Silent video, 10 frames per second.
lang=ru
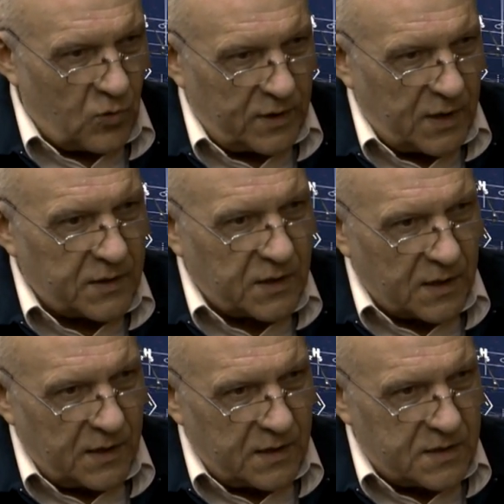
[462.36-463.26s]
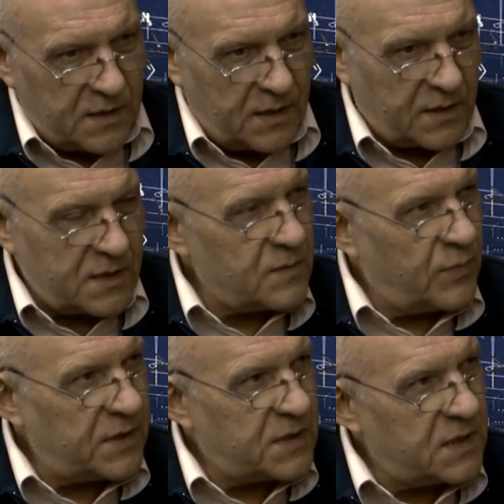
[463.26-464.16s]
Это открытие, это
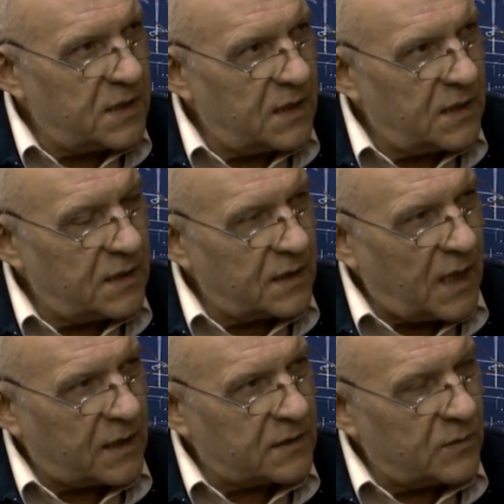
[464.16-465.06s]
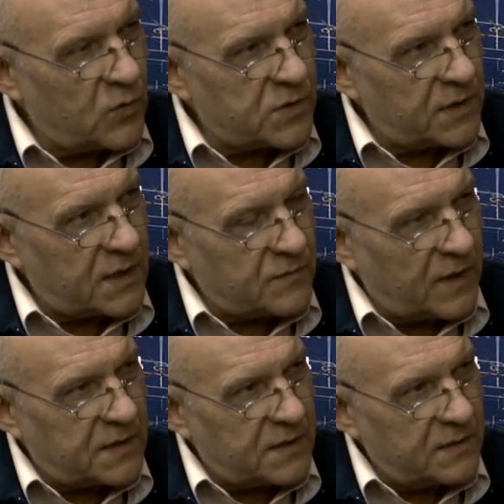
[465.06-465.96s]
изобретение. Как это можно
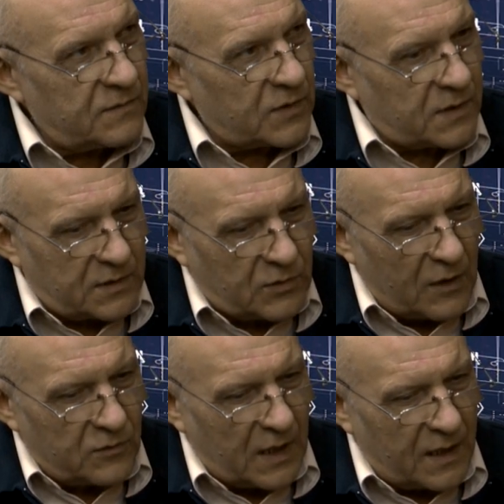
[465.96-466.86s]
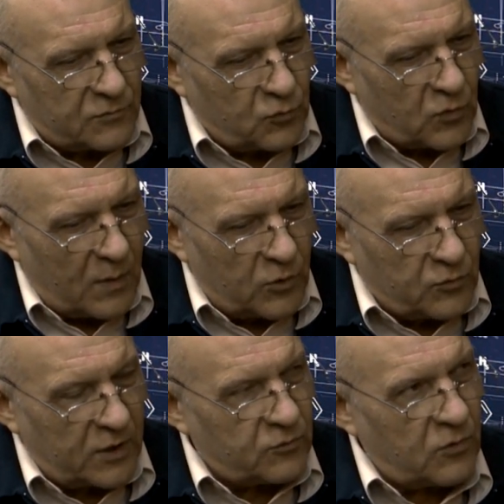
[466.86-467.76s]
назвать? Вот та, та, ту
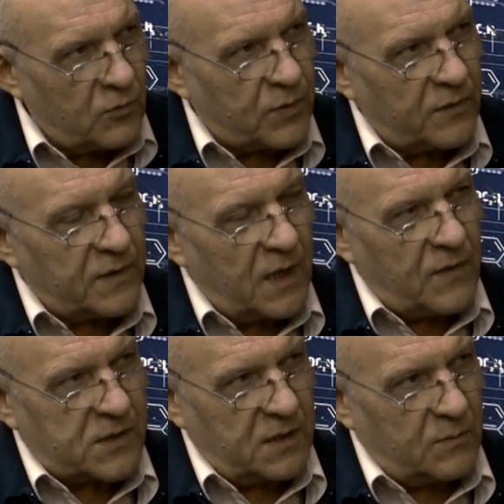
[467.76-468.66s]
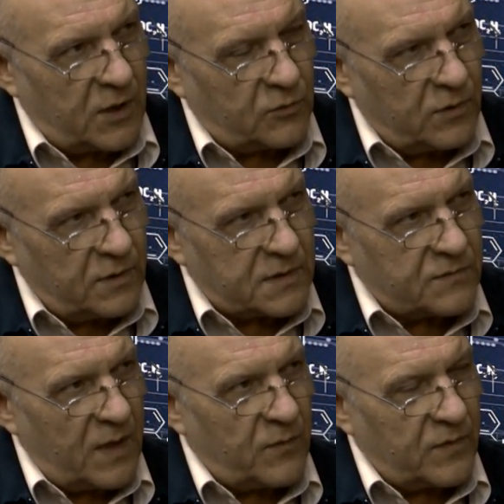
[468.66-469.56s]
работу, которую провела ваша лаборатория с
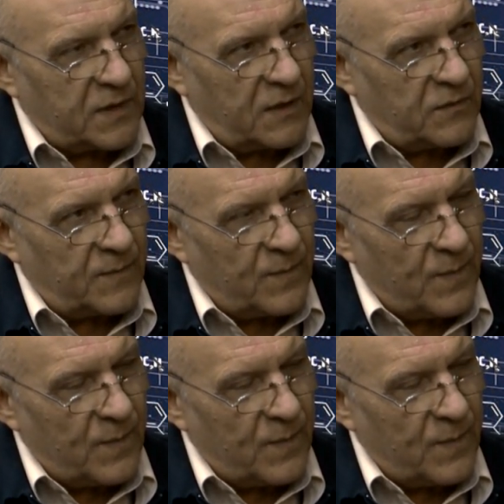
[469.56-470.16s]
вами во главе.